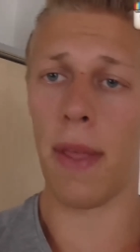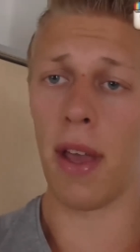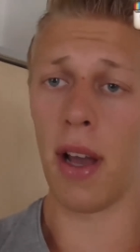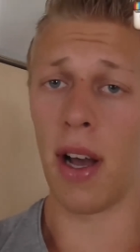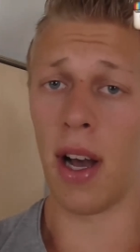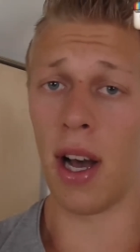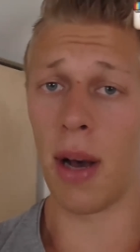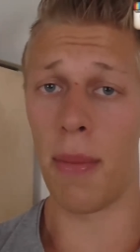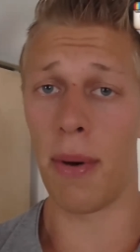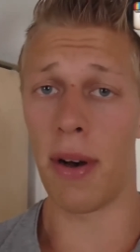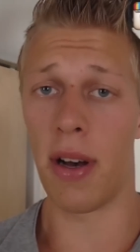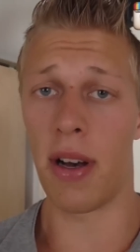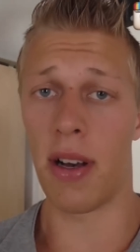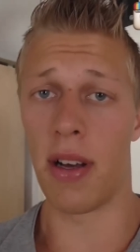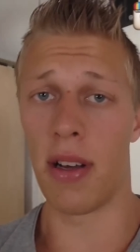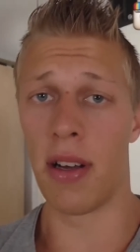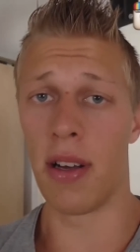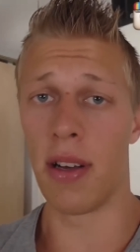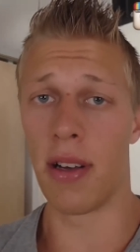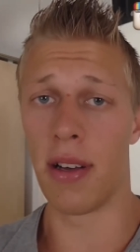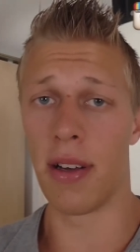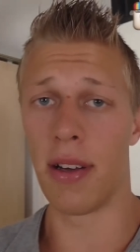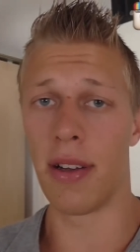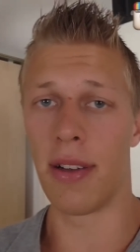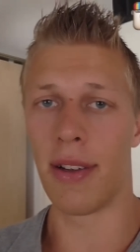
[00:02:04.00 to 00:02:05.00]

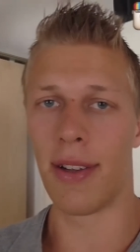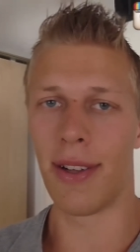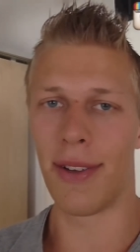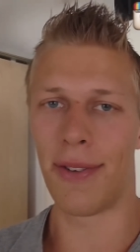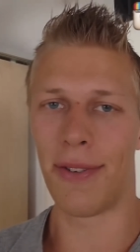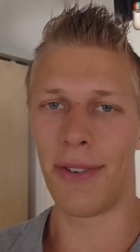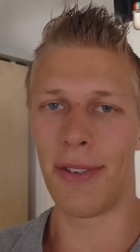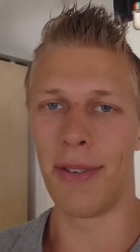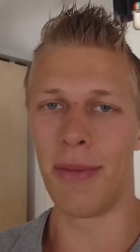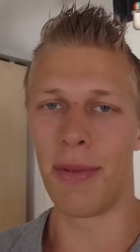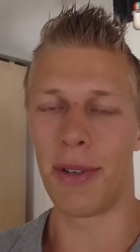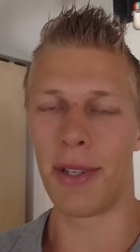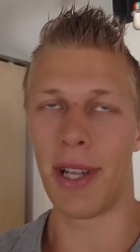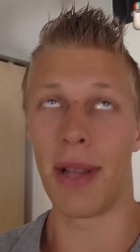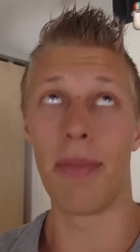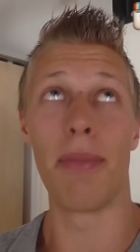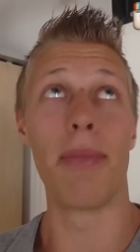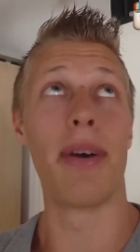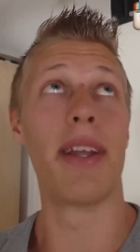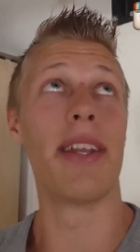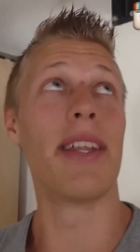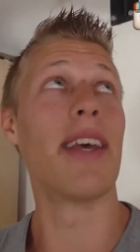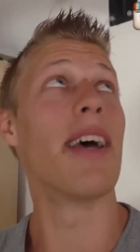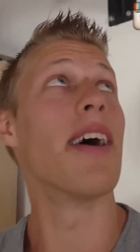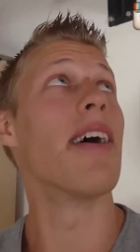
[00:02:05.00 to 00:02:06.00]
aber äh, ich fühle mich dann
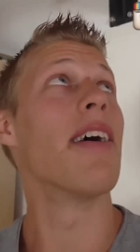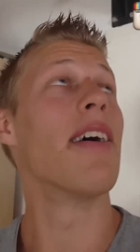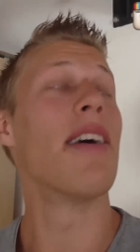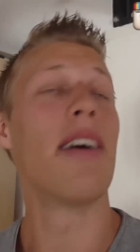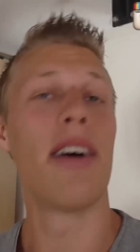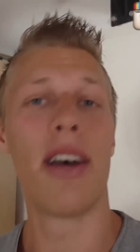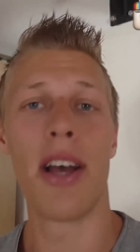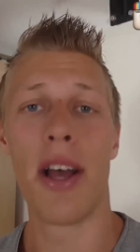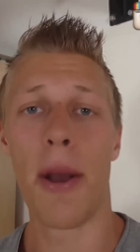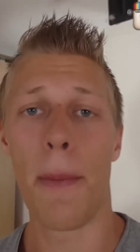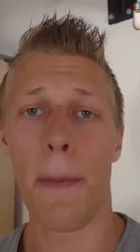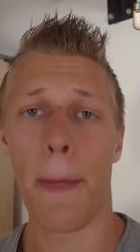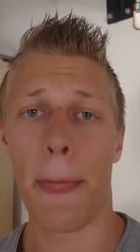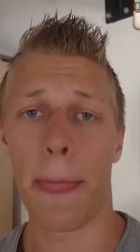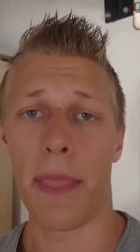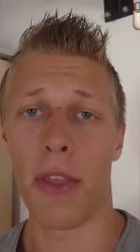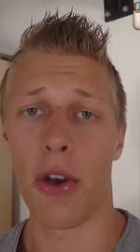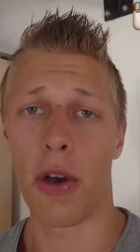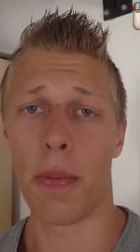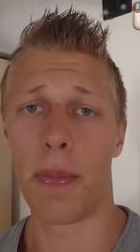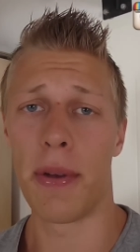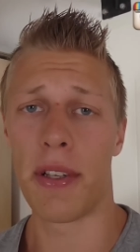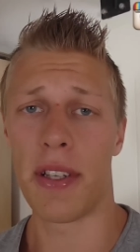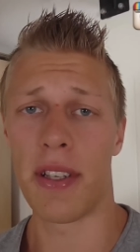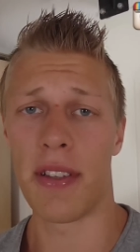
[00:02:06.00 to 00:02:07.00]
bei der
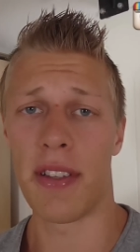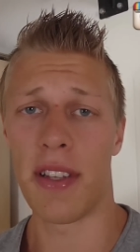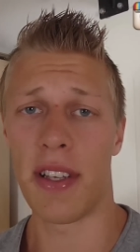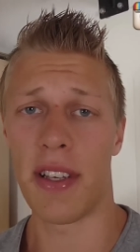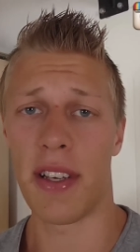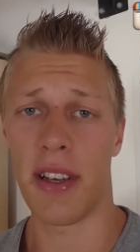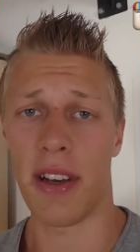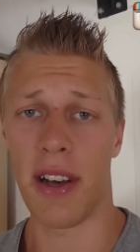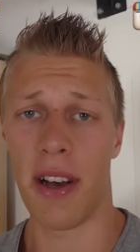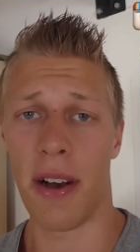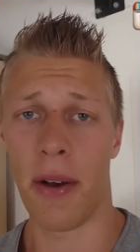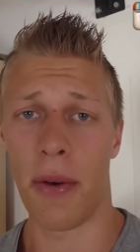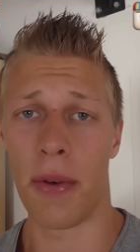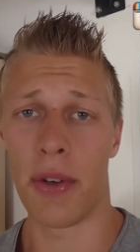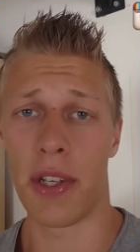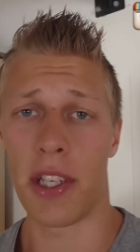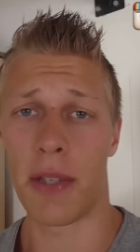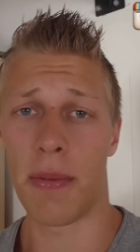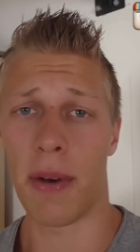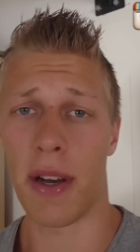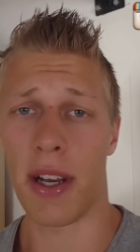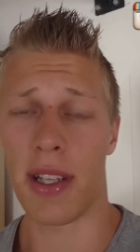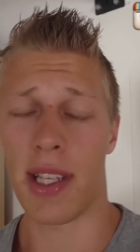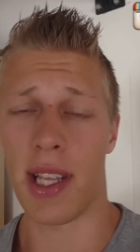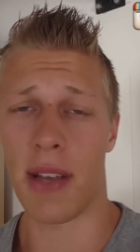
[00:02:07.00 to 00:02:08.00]
doch ein bisschen sicherer. Und
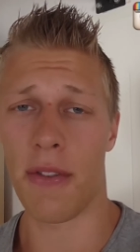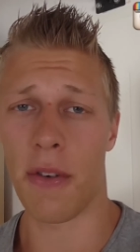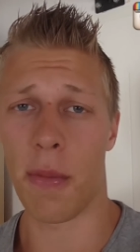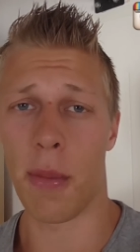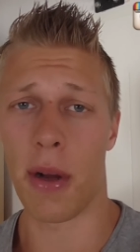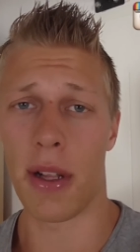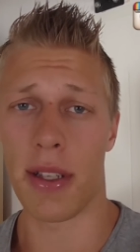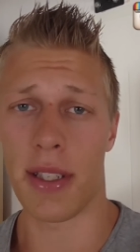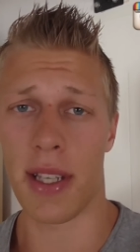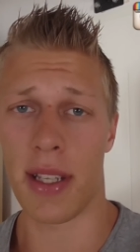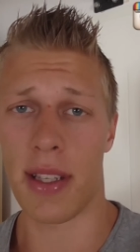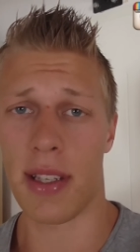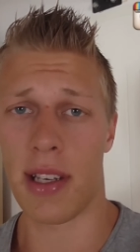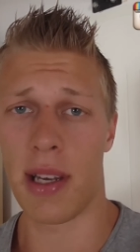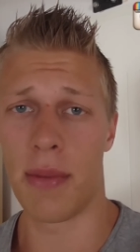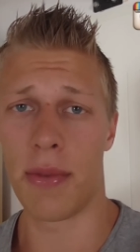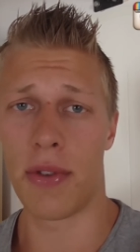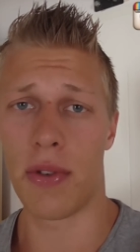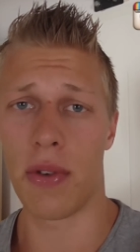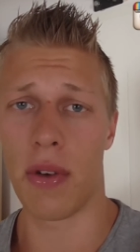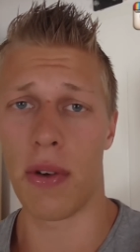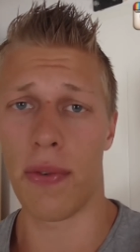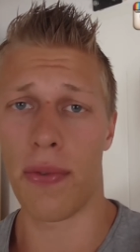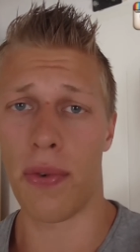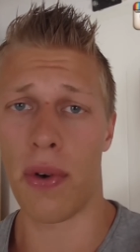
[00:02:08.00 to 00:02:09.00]
ich mache jetzt einfach mal einen Satz
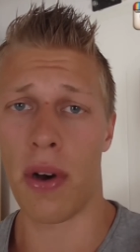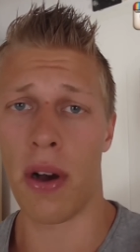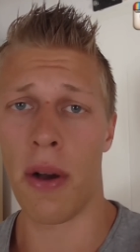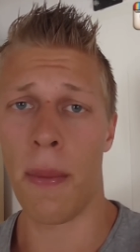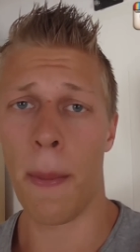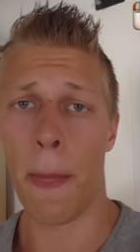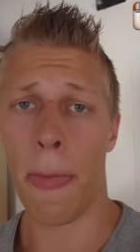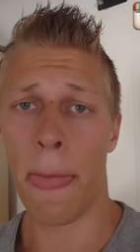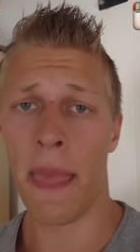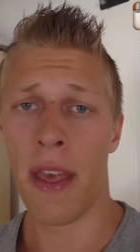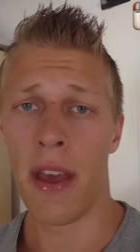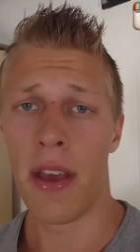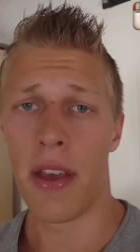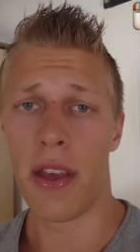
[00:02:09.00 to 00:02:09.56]
Klimmzüge vor.